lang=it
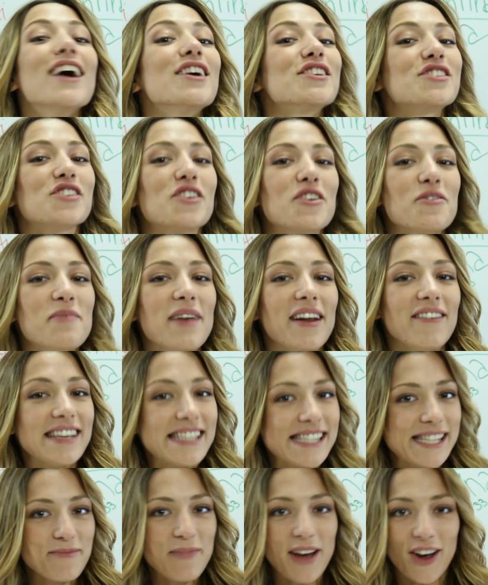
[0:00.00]
Sono
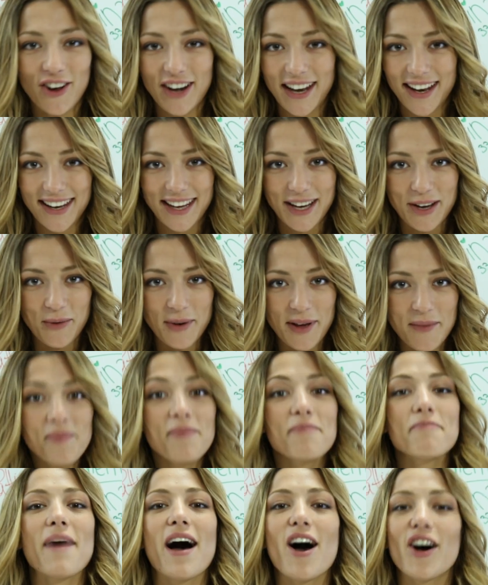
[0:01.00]
bravissima con le lingue,
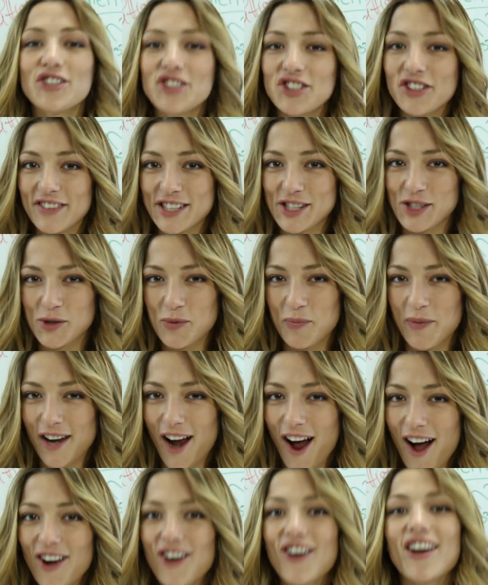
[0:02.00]
ma oggi vi
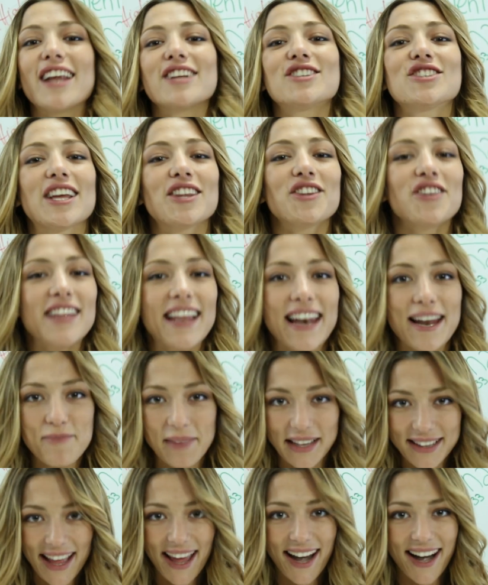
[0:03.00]
stupirò con l'accento della
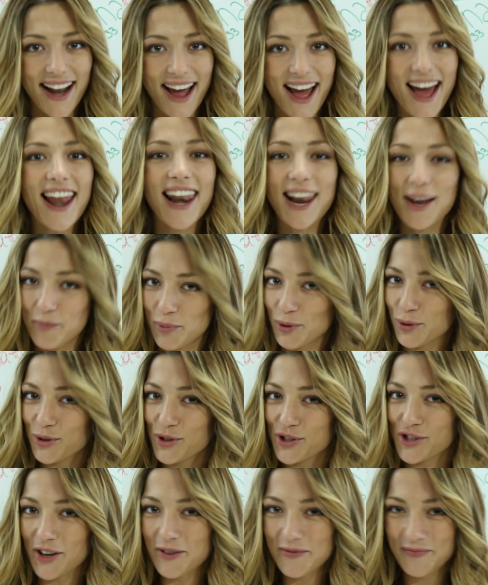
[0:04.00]
mia terra, l'Abruzzo.